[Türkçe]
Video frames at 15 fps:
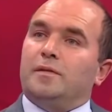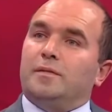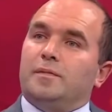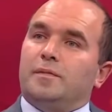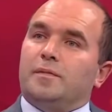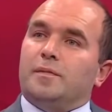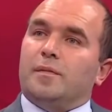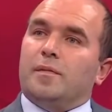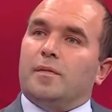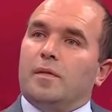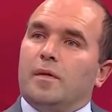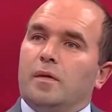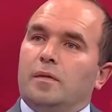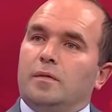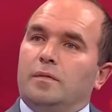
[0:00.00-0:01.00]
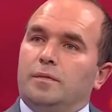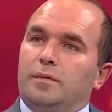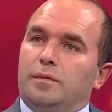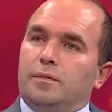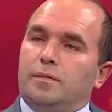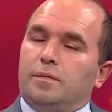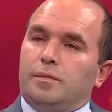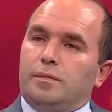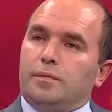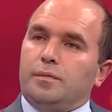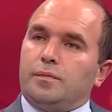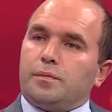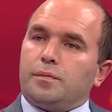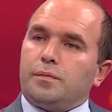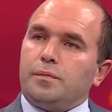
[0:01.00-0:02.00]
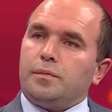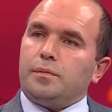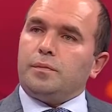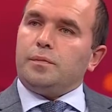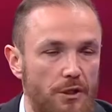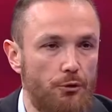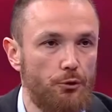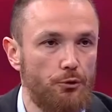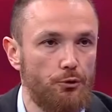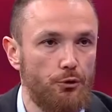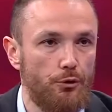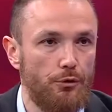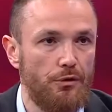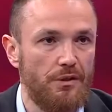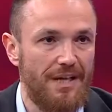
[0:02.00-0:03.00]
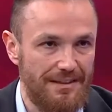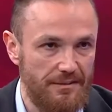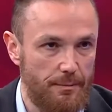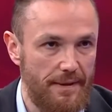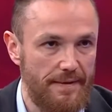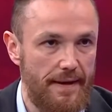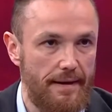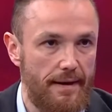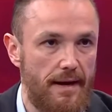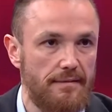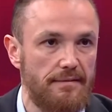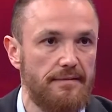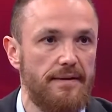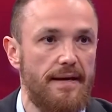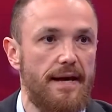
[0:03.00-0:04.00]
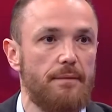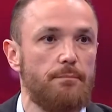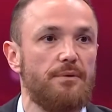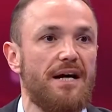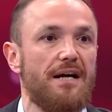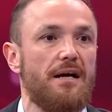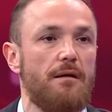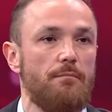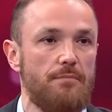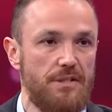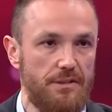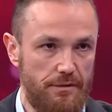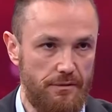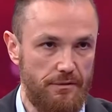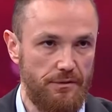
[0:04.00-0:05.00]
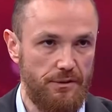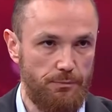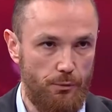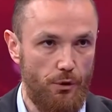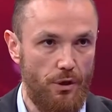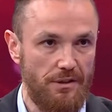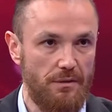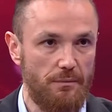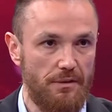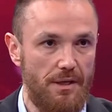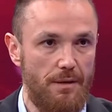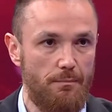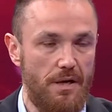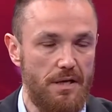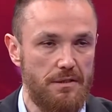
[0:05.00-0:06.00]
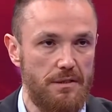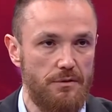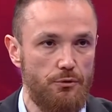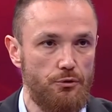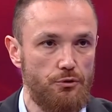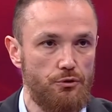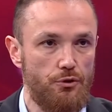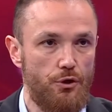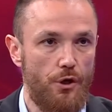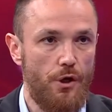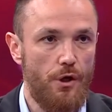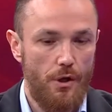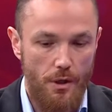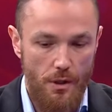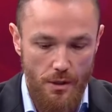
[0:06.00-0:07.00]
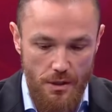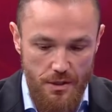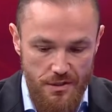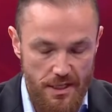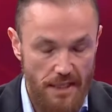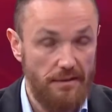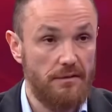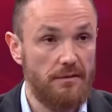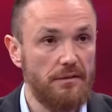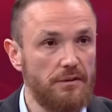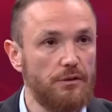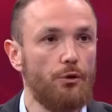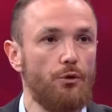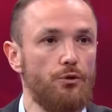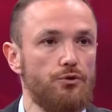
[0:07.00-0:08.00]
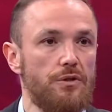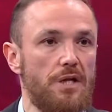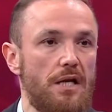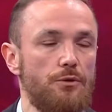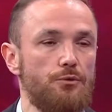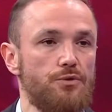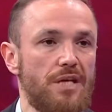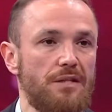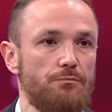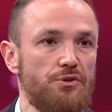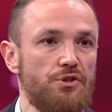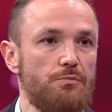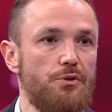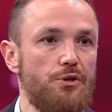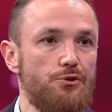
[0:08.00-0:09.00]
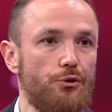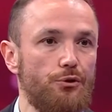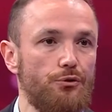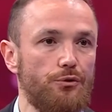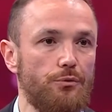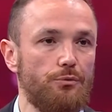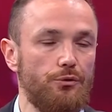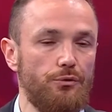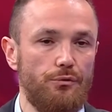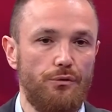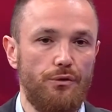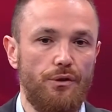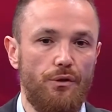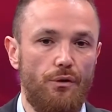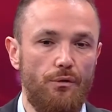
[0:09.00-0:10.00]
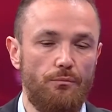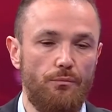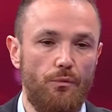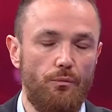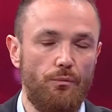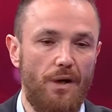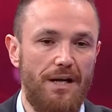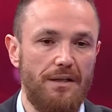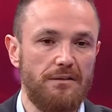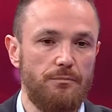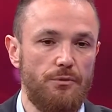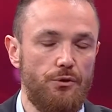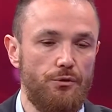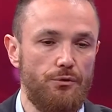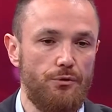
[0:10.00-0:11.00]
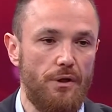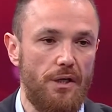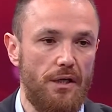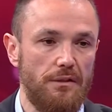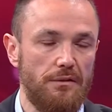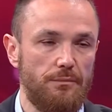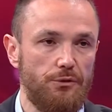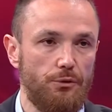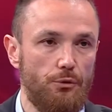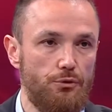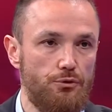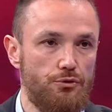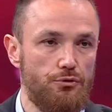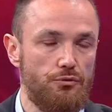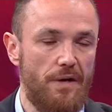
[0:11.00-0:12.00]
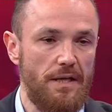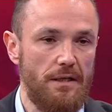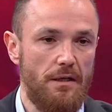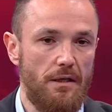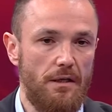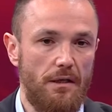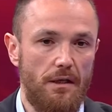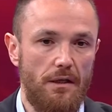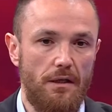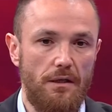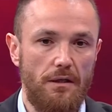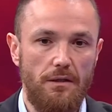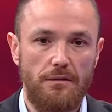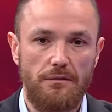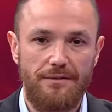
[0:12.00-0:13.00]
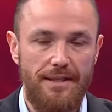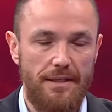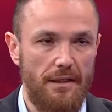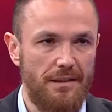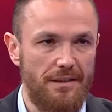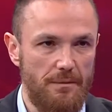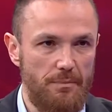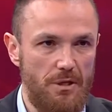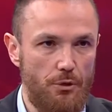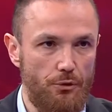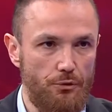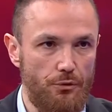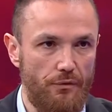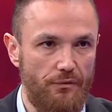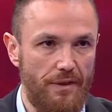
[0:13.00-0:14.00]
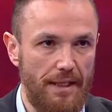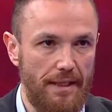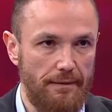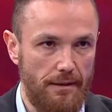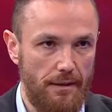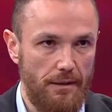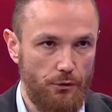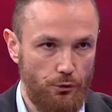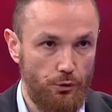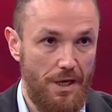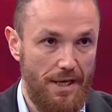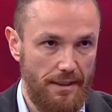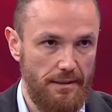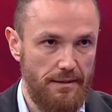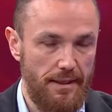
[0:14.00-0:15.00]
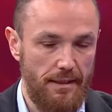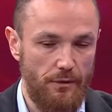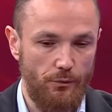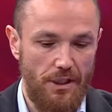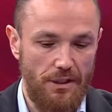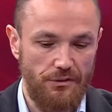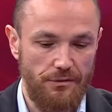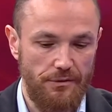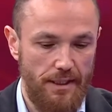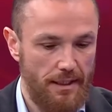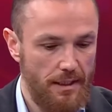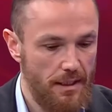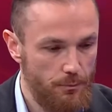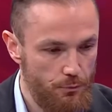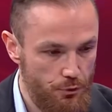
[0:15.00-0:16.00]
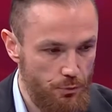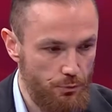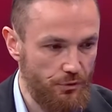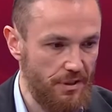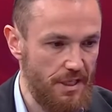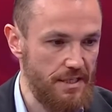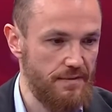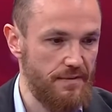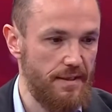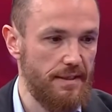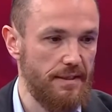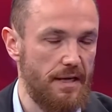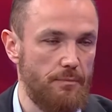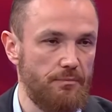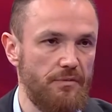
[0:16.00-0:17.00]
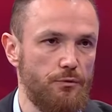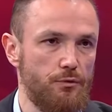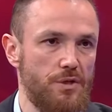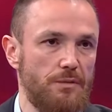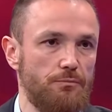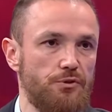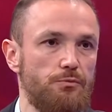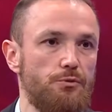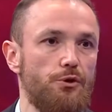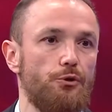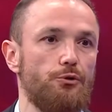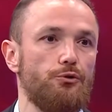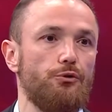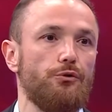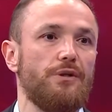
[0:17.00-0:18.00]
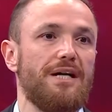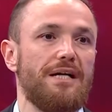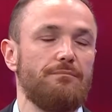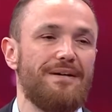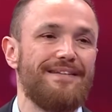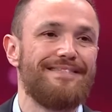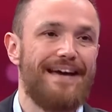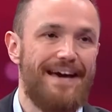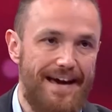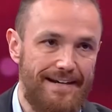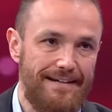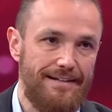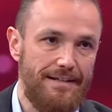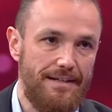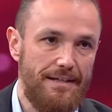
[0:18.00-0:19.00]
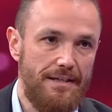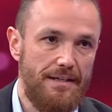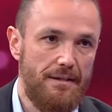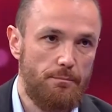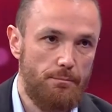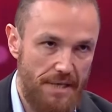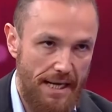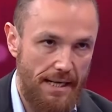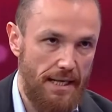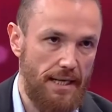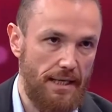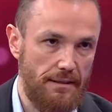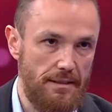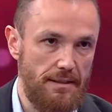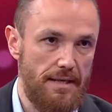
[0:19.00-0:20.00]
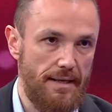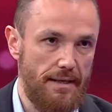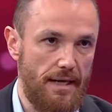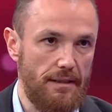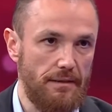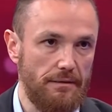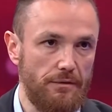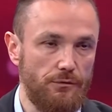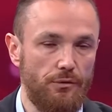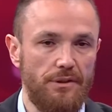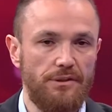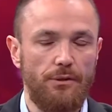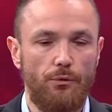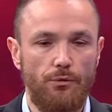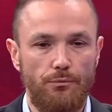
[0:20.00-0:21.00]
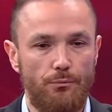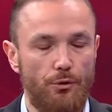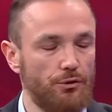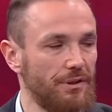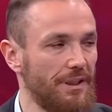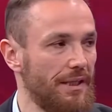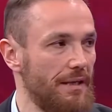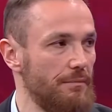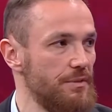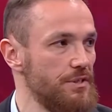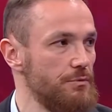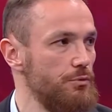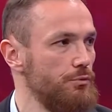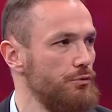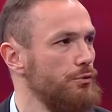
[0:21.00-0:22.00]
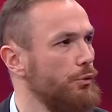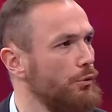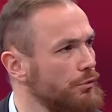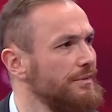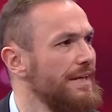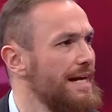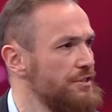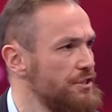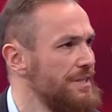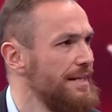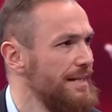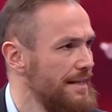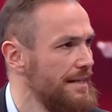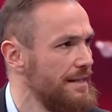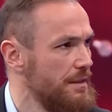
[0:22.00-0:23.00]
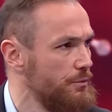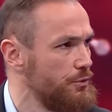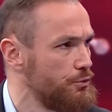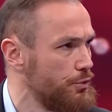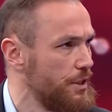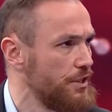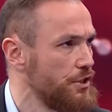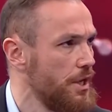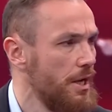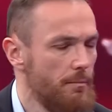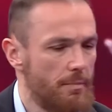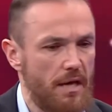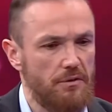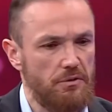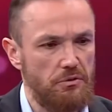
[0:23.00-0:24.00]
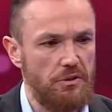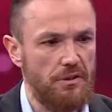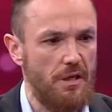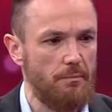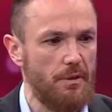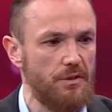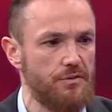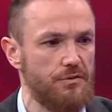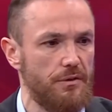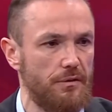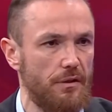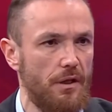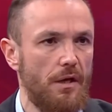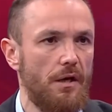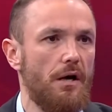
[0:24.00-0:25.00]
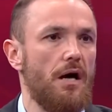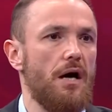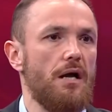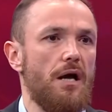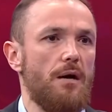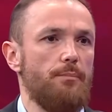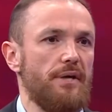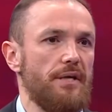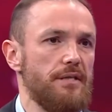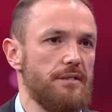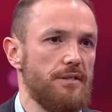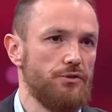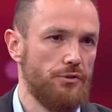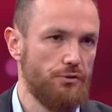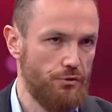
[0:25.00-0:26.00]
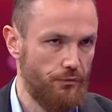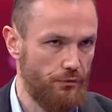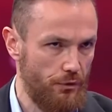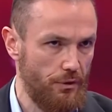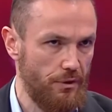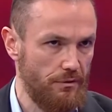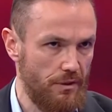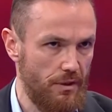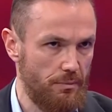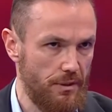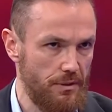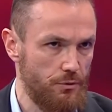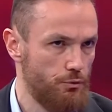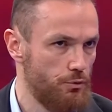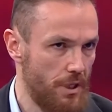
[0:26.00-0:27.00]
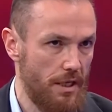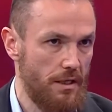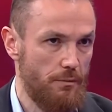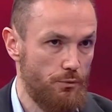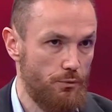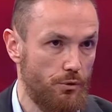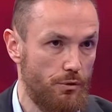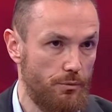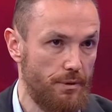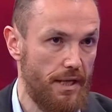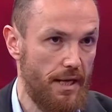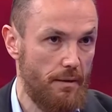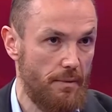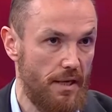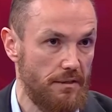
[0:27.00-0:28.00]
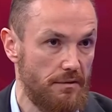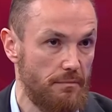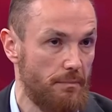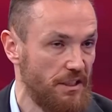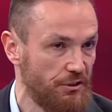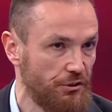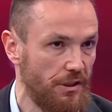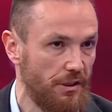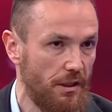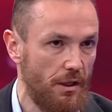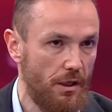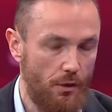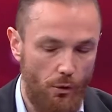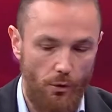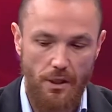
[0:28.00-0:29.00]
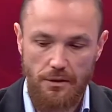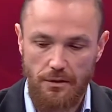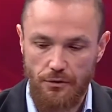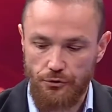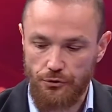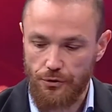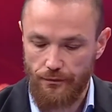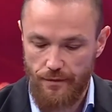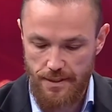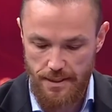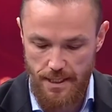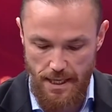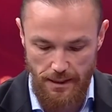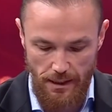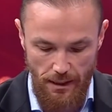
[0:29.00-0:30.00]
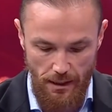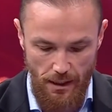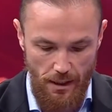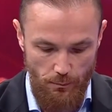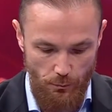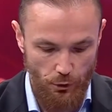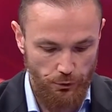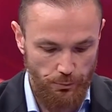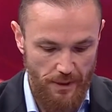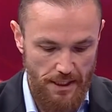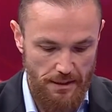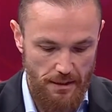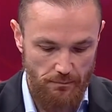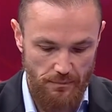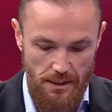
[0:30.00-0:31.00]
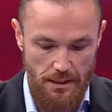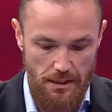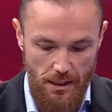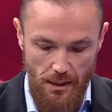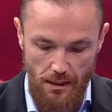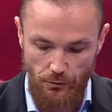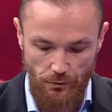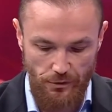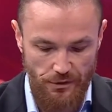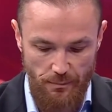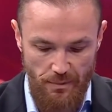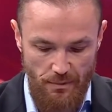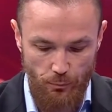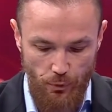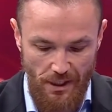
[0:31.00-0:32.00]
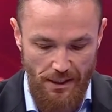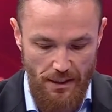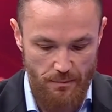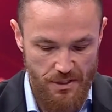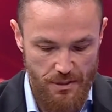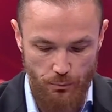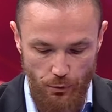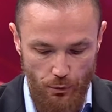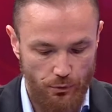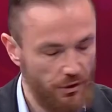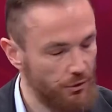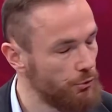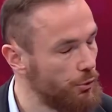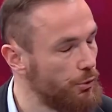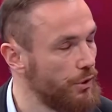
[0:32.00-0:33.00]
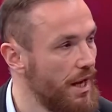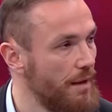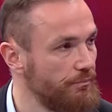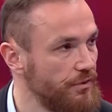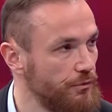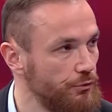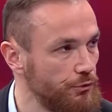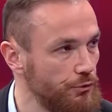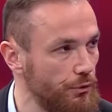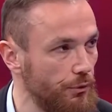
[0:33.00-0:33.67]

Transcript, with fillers: Lille'in kasasına 160 milyon euroluk katma değer, artı değer bırakan bir spor adamından bahsediyoruz. Sattırdığı oyuncularla 160 milyon euro. Bugün 16 e, milyon euroya aldığı bir oyuncusu var. E, değeri 40 milyon euro falan. Şu anki değeri ulaştı değer. Bütün bu transferleri yaptı. 160 milyon euroluk katma değer bırakarak Lille'den ayrıldı. Dolayısıyla onun boşta kalması mümkün değil. Onun tercihleriyle ilgili bir süreç. Belki de dinlenmek istedi. Hala Perez'le çalışıyor Florentina Perez'le. Dünyanın en büyük Real Madrid'in başkanı ona danışıyor vesaire. Boş bir adam değil. Dolayısıyla ben Burak Elmas'ın bu noktada doğru yaptığını düşünüyorum.